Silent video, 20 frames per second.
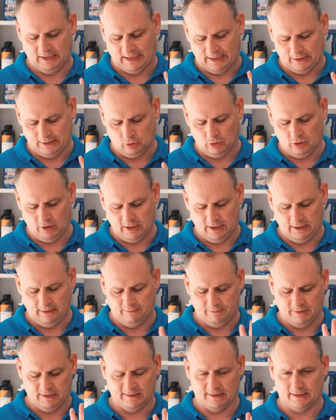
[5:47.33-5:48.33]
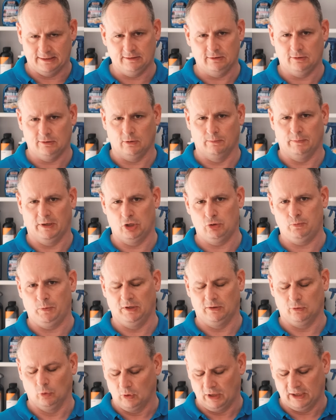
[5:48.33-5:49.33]
Dann könnt ihr, wie gesagt, zum
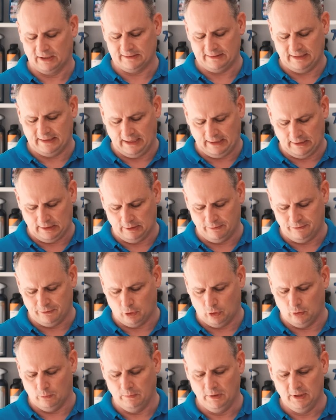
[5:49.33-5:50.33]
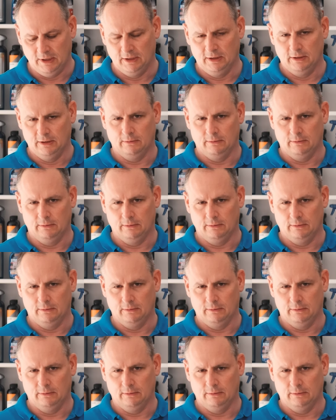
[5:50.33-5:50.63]
Beispiel Sonax Actifoam Foam